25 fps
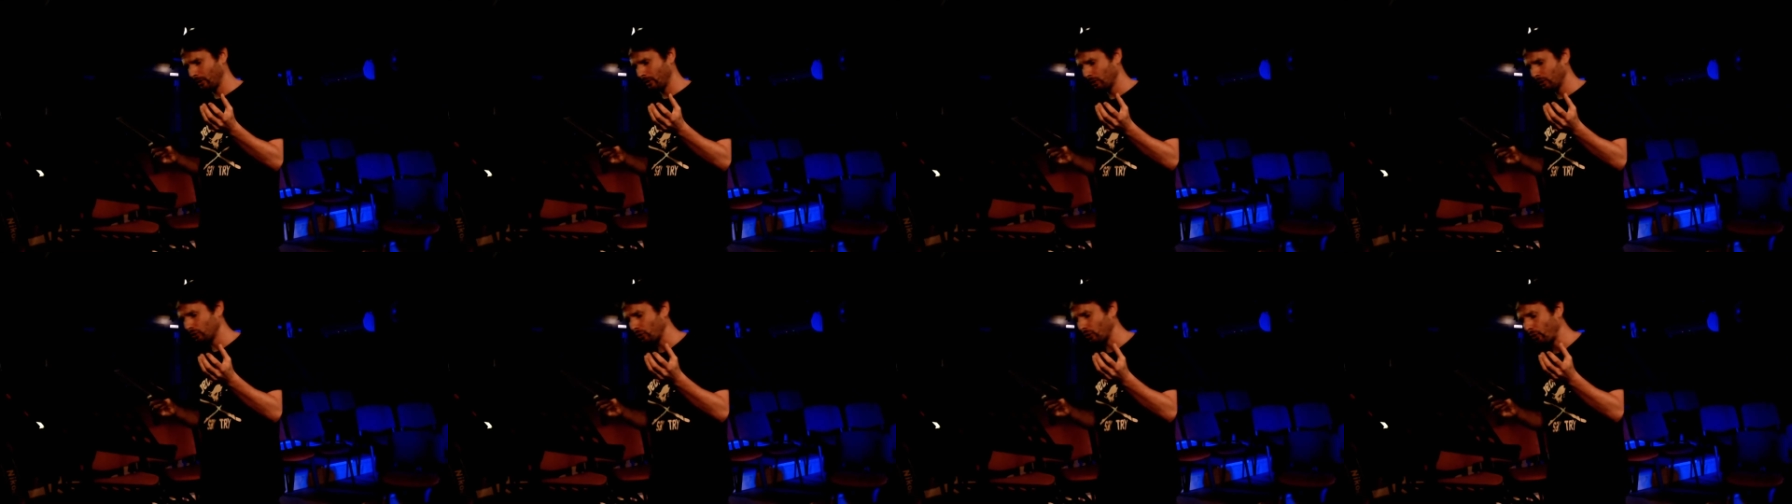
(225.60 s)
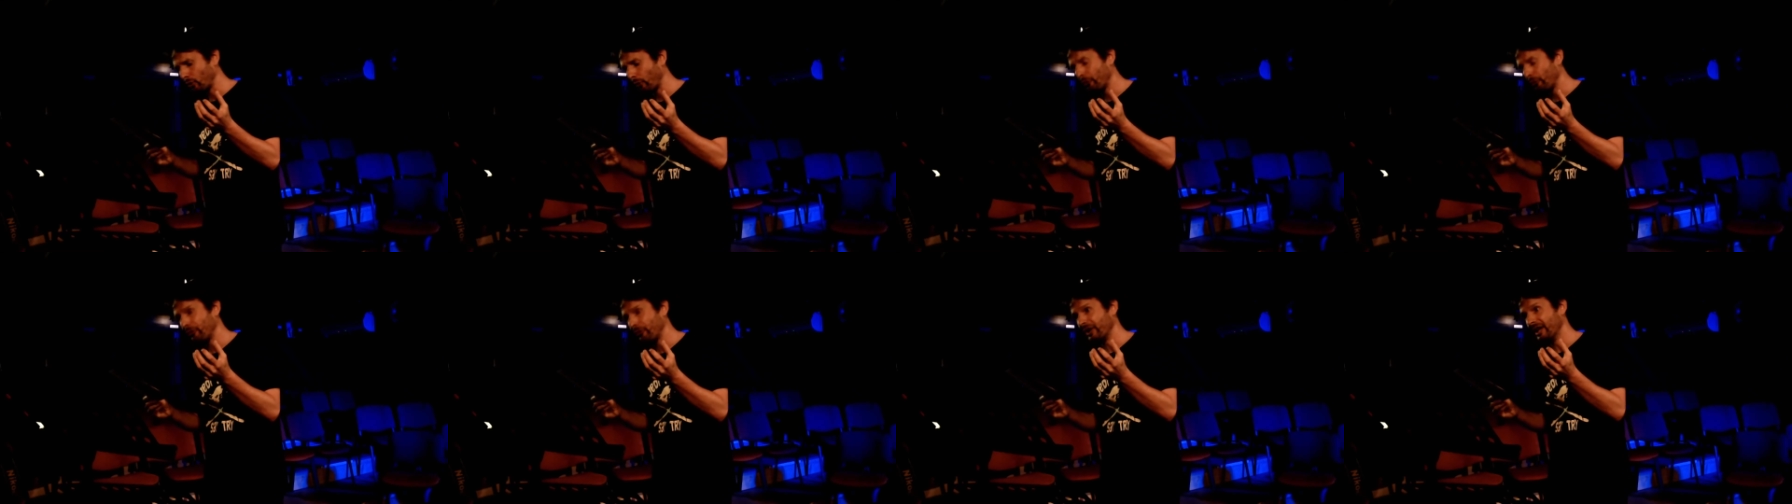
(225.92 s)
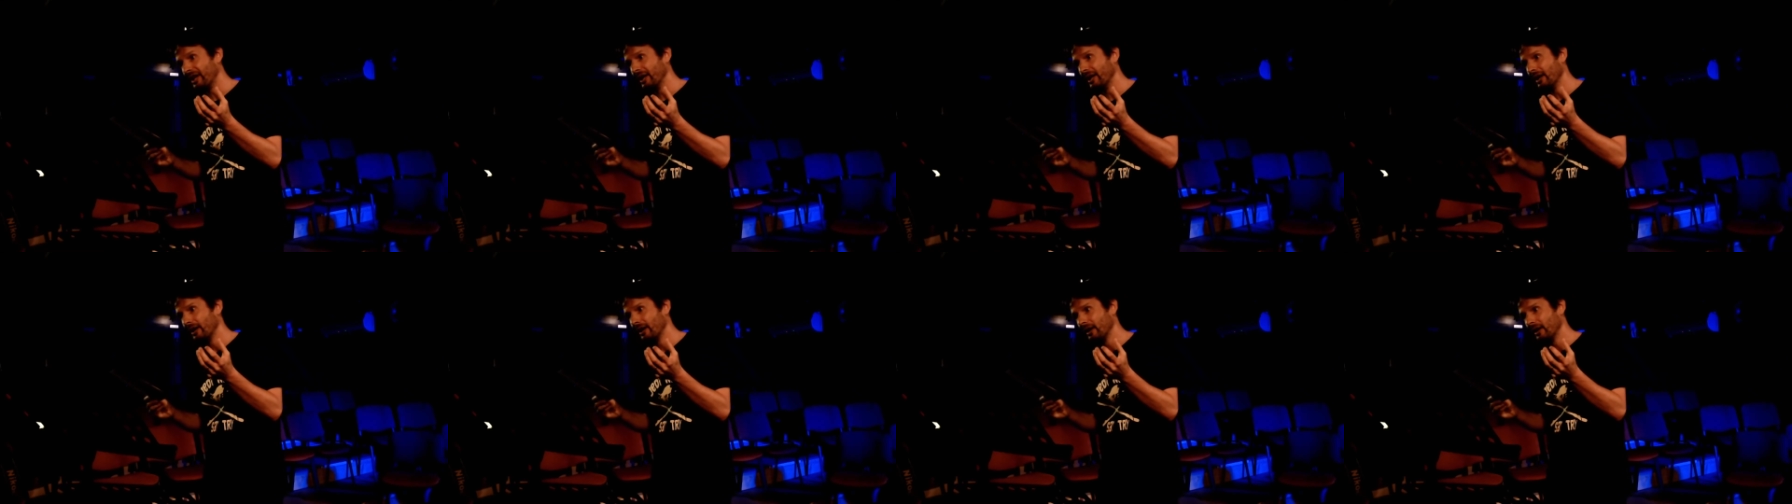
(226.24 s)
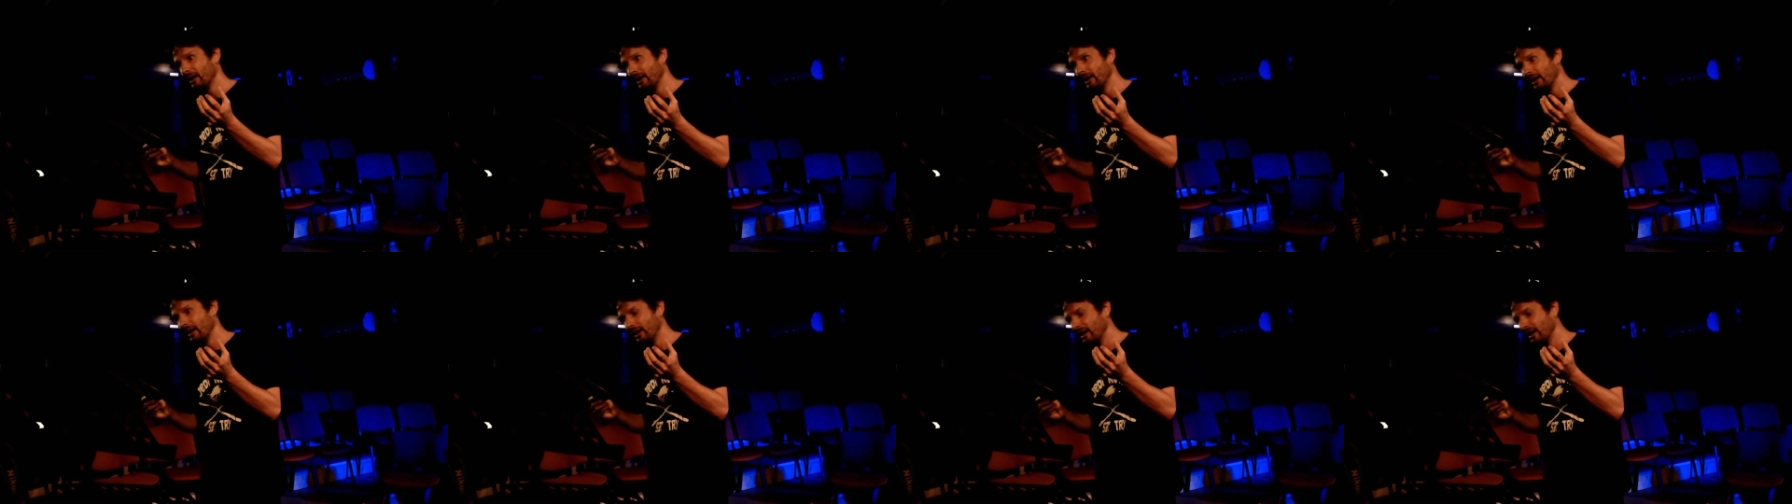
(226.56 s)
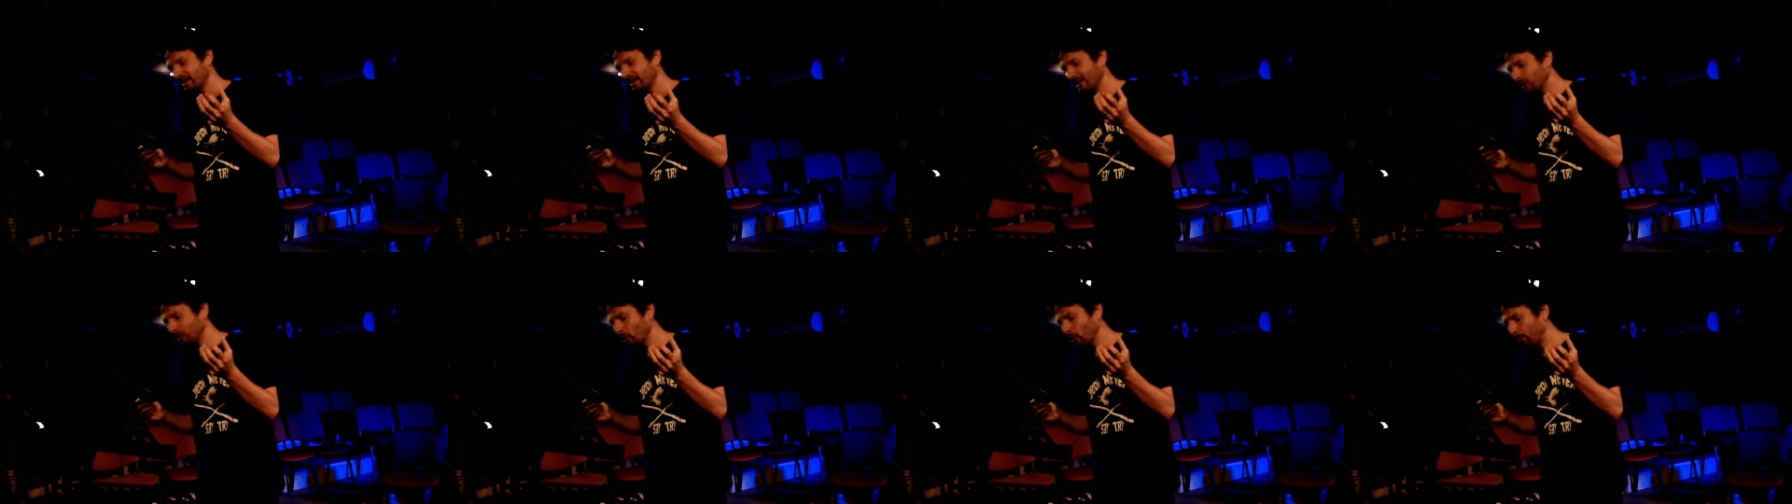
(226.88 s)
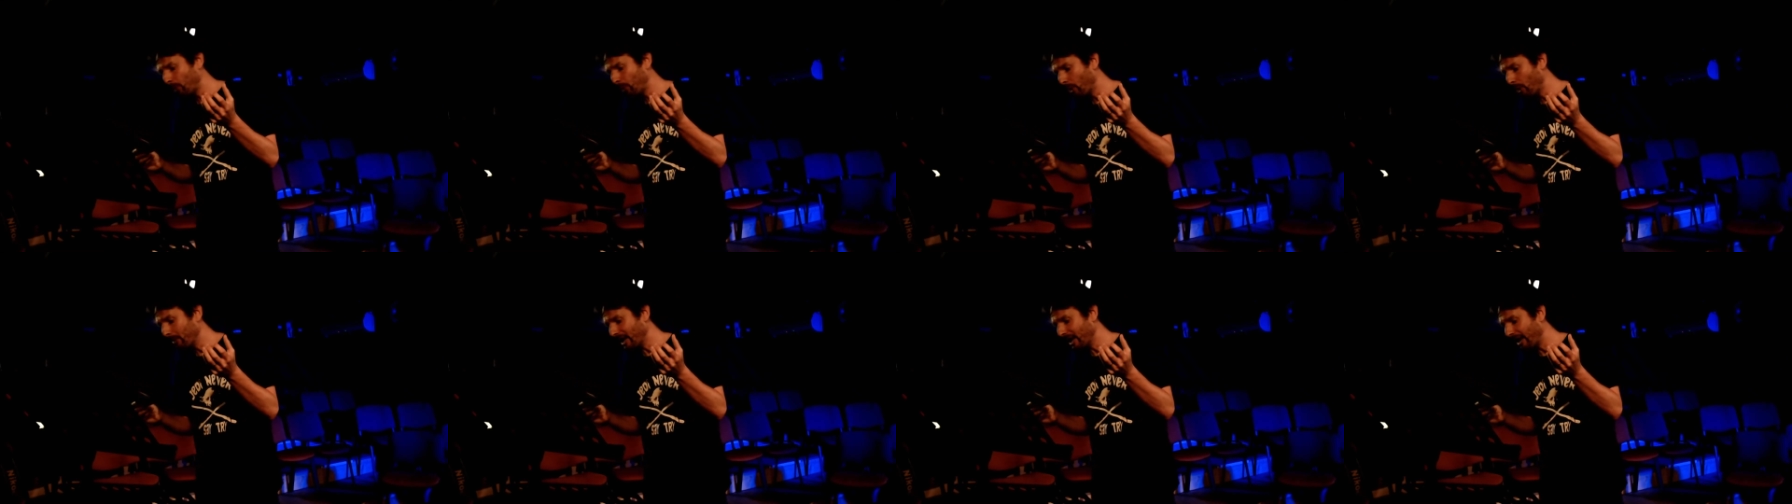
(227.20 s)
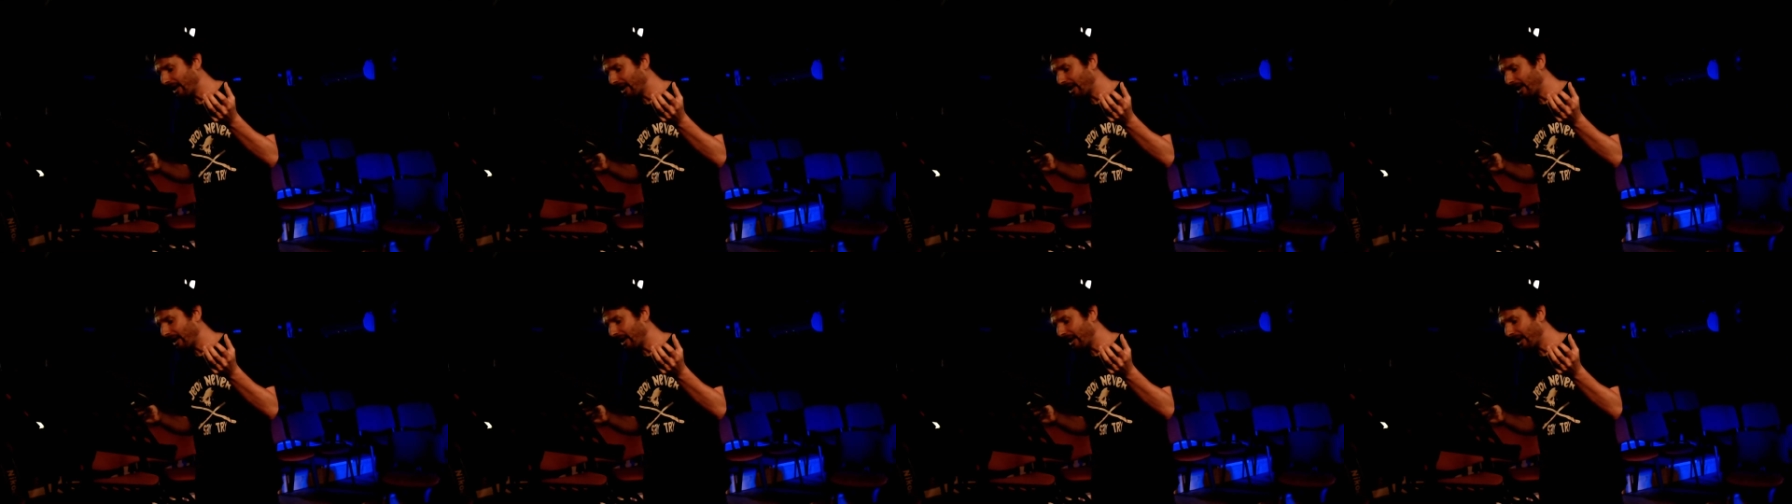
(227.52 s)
je confie, cette pomme est